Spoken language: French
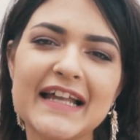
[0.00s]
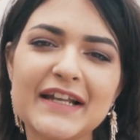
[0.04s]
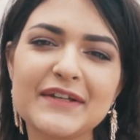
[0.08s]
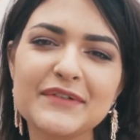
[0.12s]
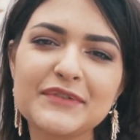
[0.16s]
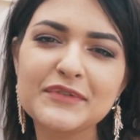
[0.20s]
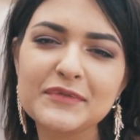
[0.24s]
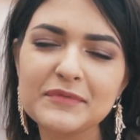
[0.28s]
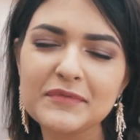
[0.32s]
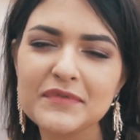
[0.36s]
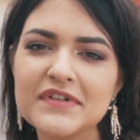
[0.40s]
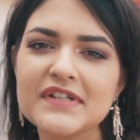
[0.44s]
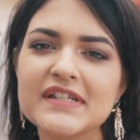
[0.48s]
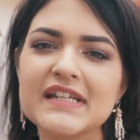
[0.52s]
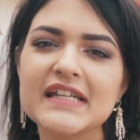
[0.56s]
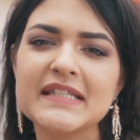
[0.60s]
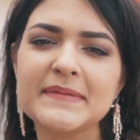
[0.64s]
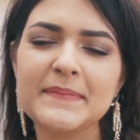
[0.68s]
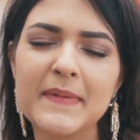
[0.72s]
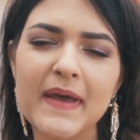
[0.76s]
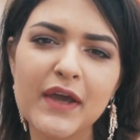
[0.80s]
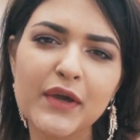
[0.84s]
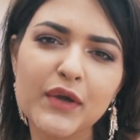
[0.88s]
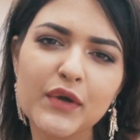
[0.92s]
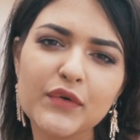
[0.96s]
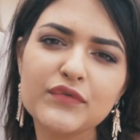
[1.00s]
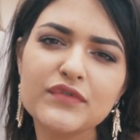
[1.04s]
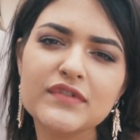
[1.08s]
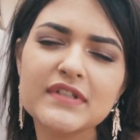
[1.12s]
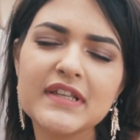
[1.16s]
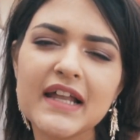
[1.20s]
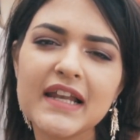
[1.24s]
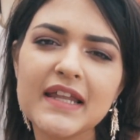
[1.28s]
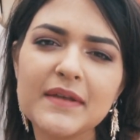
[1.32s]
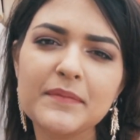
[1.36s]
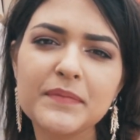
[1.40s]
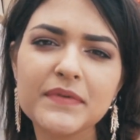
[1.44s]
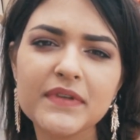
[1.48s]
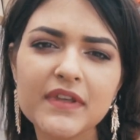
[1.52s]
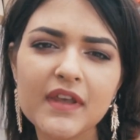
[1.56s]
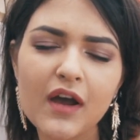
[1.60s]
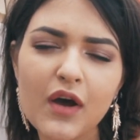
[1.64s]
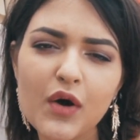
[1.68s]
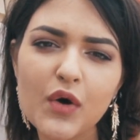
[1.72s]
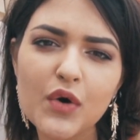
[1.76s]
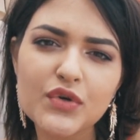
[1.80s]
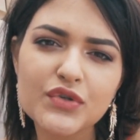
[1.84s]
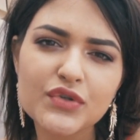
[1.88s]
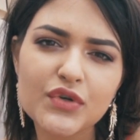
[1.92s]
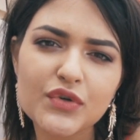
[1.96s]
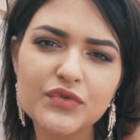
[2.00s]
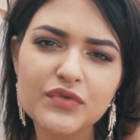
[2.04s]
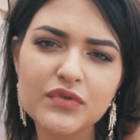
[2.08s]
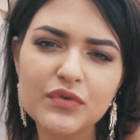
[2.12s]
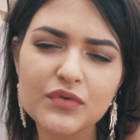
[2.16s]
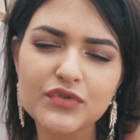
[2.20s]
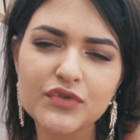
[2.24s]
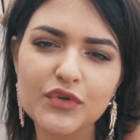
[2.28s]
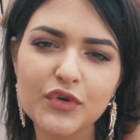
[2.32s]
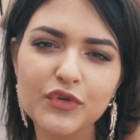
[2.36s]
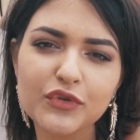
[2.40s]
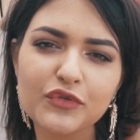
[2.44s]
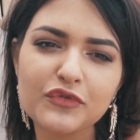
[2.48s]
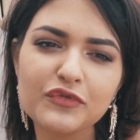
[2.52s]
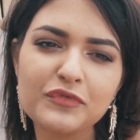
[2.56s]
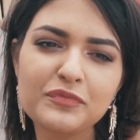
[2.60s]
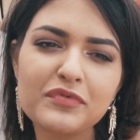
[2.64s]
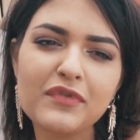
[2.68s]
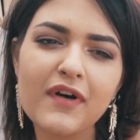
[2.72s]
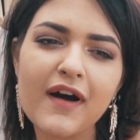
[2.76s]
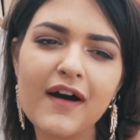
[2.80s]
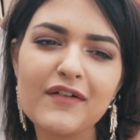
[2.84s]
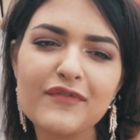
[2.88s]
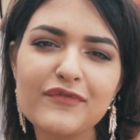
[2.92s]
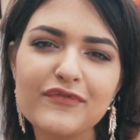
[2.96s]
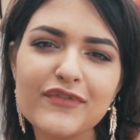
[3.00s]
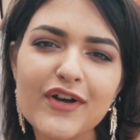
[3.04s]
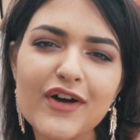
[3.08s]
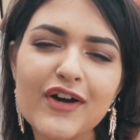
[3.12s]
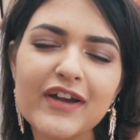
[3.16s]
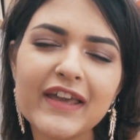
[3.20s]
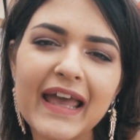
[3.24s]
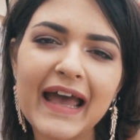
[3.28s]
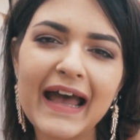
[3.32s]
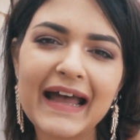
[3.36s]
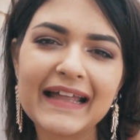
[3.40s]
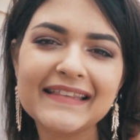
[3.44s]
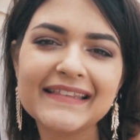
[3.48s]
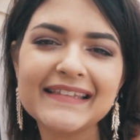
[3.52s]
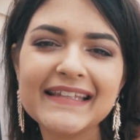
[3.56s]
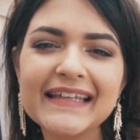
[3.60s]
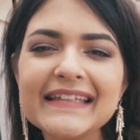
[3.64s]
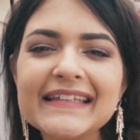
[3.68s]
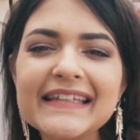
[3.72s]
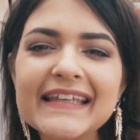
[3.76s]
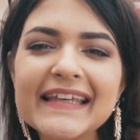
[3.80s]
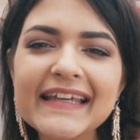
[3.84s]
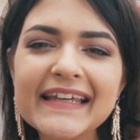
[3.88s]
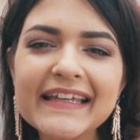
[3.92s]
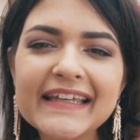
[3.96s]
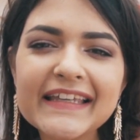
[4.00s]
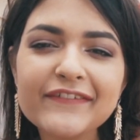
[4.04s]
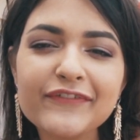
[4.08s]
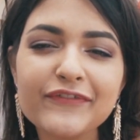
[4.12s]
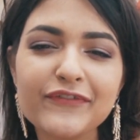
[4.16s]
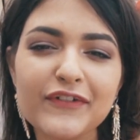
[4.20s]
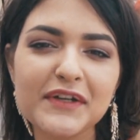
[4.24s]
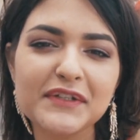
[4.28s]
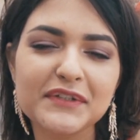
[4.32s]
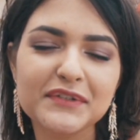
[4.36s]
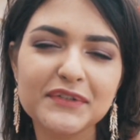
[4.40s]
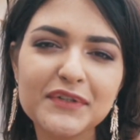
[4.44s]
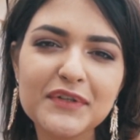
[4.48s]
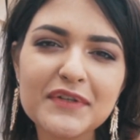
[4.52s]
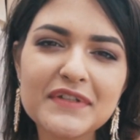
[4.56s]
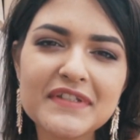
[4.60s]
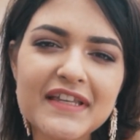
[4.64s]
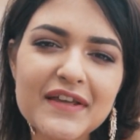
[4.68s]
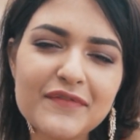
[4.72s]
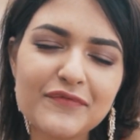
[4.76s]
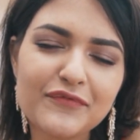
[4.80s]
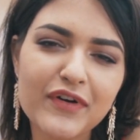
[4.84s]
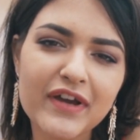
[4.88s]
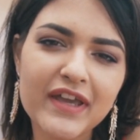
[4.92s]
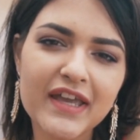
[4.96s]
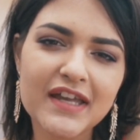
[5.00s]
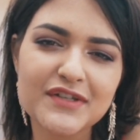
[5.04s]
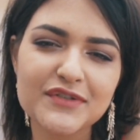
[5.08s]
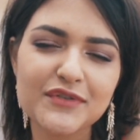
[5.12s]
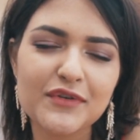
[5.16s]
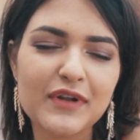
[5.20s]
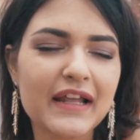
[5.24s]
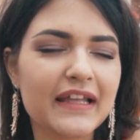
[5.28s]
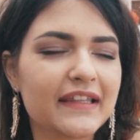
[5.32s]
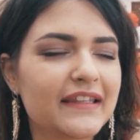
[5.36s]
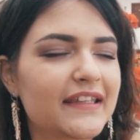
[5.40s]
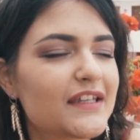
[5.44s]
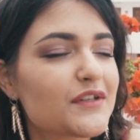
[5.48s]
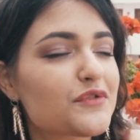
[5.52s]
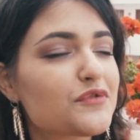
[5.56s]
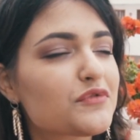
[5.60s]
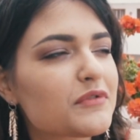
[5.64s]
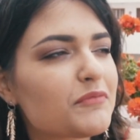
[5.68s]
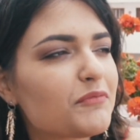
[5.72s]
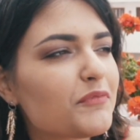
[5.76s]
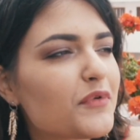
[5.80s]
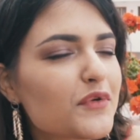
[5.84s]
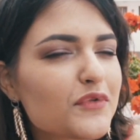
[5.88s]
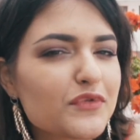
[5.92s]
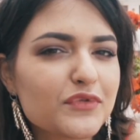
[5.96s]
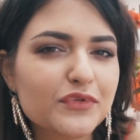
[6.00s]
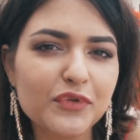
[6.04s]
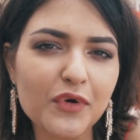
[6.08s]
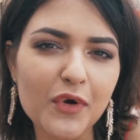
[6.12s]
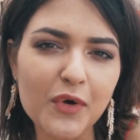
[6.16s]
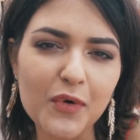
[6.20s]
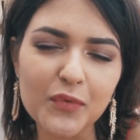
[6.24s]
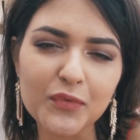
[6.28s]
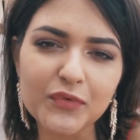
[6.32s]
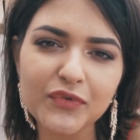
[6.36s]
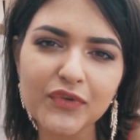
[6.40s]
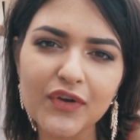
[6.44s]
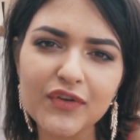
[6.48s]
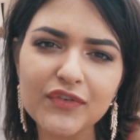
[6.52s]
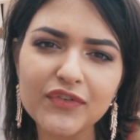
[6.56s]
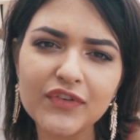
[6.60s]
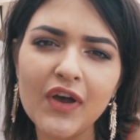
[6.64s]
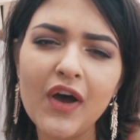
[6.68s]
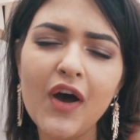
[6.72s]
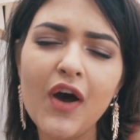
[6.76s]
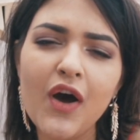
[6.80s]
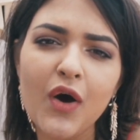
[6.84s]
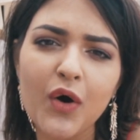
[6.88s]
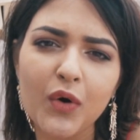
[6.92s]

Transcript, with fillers: Salut tout le monde, j'espère que vous allez bien. Aujourd'hui on se retrouve pour un vlog à Tenerife, deuxième voyage de l'année, je suis beaucoup trop contente.